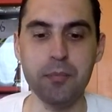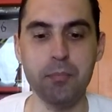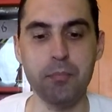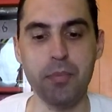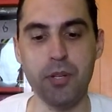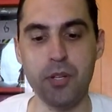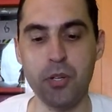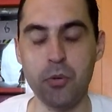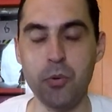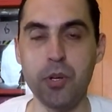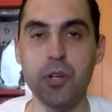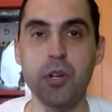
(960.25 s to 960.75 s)

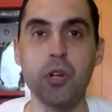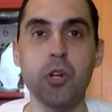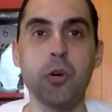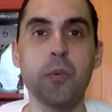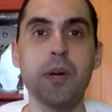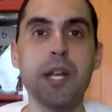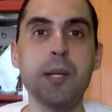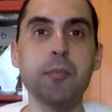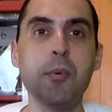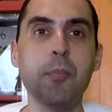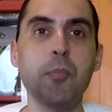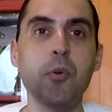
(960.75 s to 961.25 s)
Pero bueno, lo
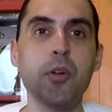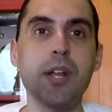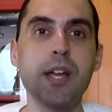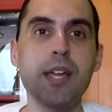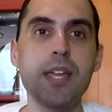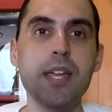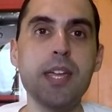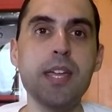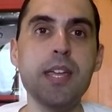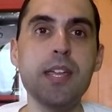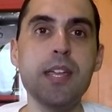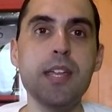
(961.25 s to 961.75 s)
veremos por
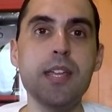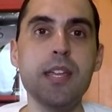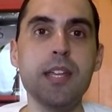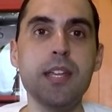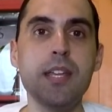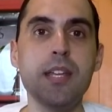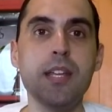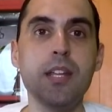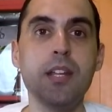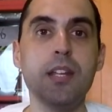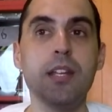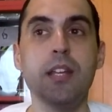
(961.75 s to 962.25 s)
aquí
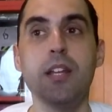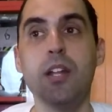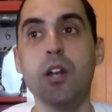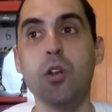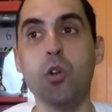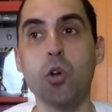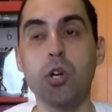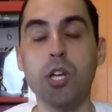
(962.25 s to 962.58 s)
y los